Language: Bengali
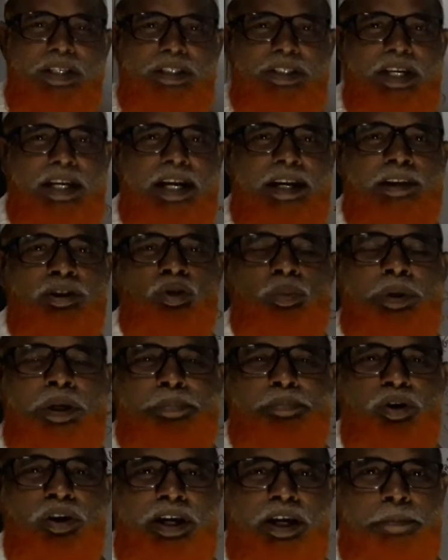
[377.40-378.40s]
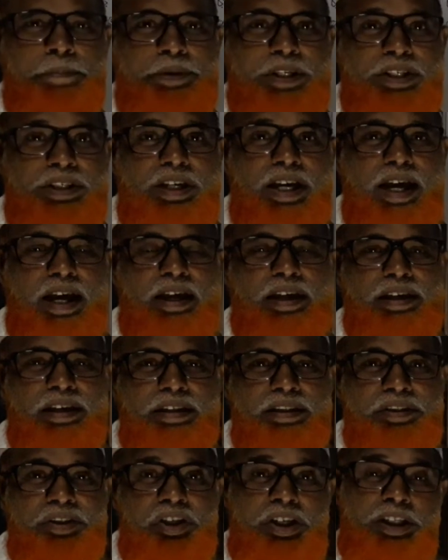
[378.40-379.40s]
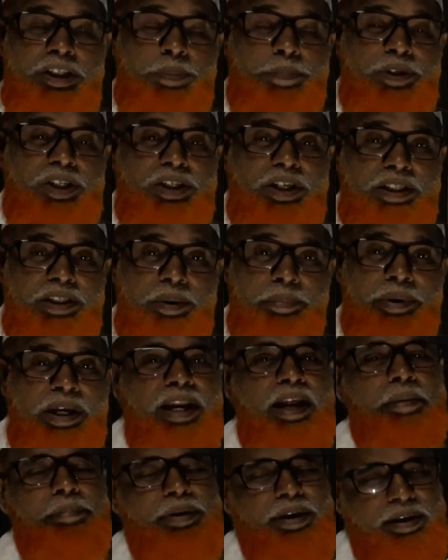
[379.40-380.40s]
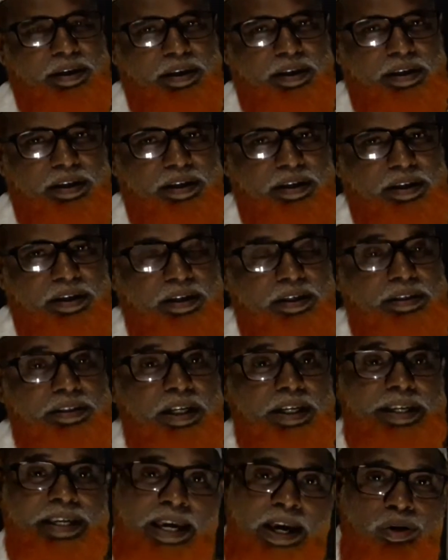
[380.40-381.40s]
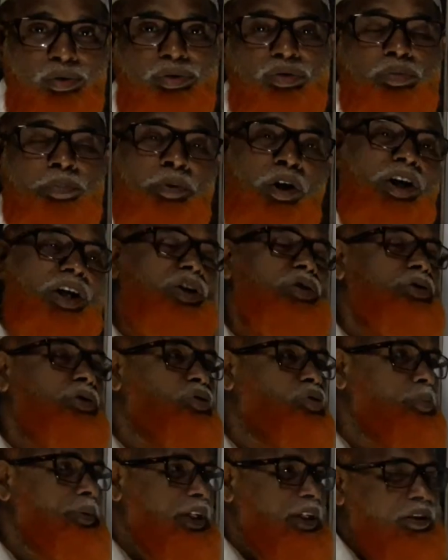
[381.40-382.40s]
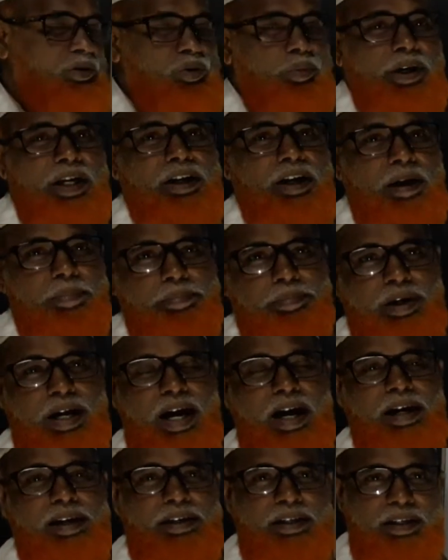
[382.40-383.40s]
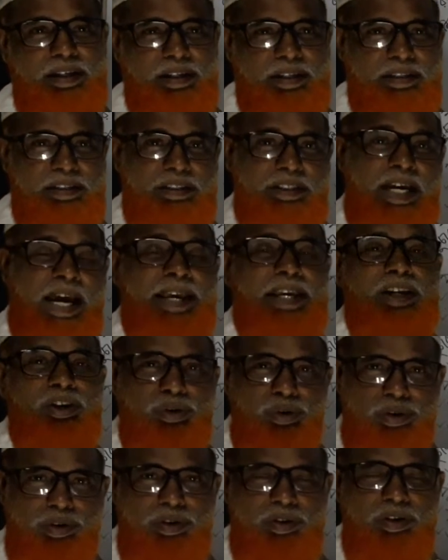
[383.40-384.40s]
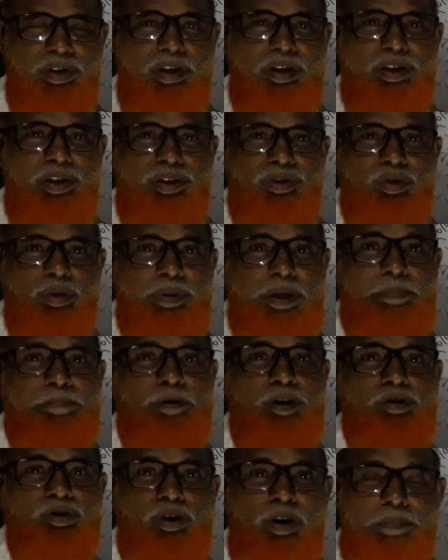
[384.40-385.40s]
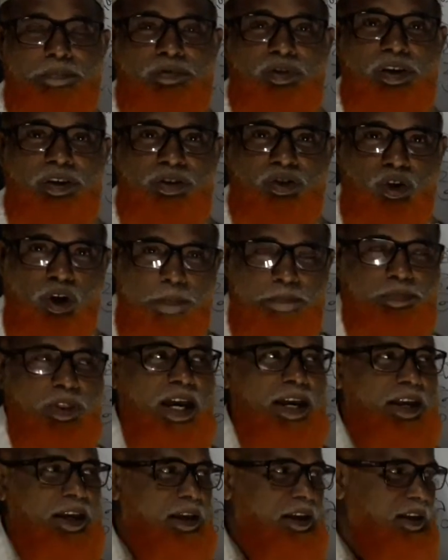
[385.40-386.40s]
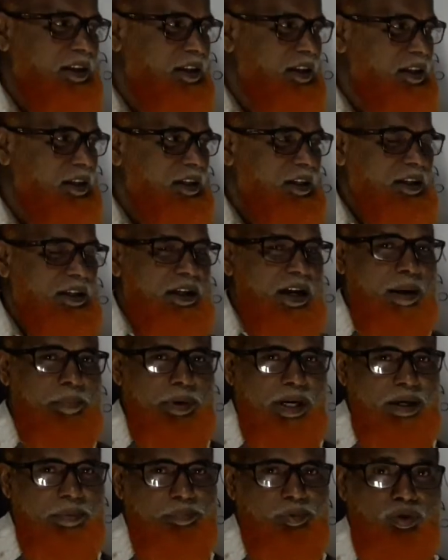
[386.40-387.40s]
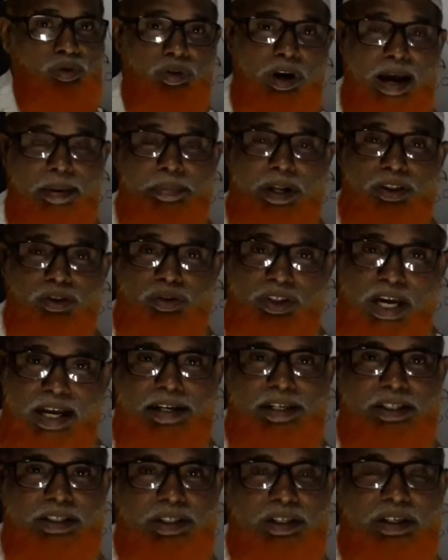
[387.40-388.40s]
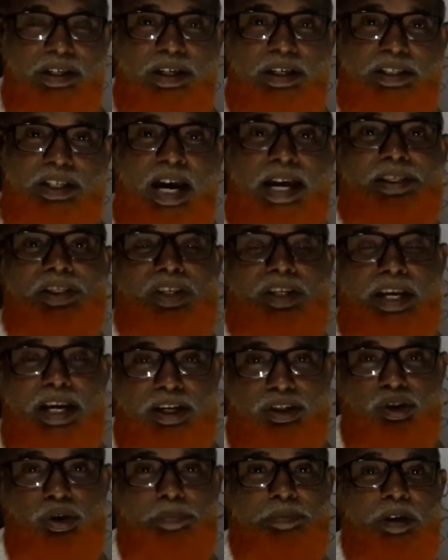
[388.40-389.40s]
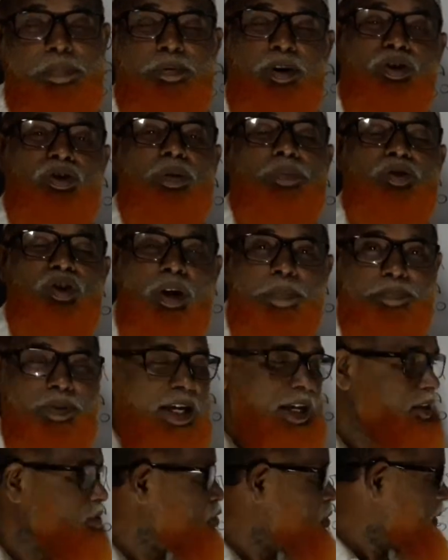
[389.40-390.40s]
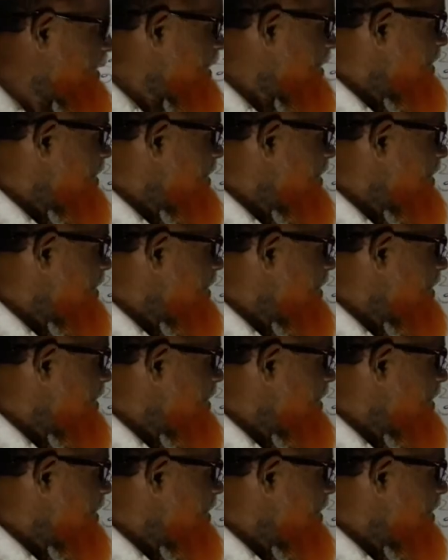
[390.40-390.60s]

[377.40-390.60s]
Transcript: সেখানে তুমি বইয়ের পৃষ্ঠা তিরিশ পৃষ্ঠাতে মিলাবে যে কেউ মনে করো তুমি তোমার নাম যাই হোক তুমি প্রথম সপ্তাহে আমরা বন্ধুরা আমরা তো জানি সাত দিনে এক সপ্তাহ প্রথম সপ্তাহে তুমি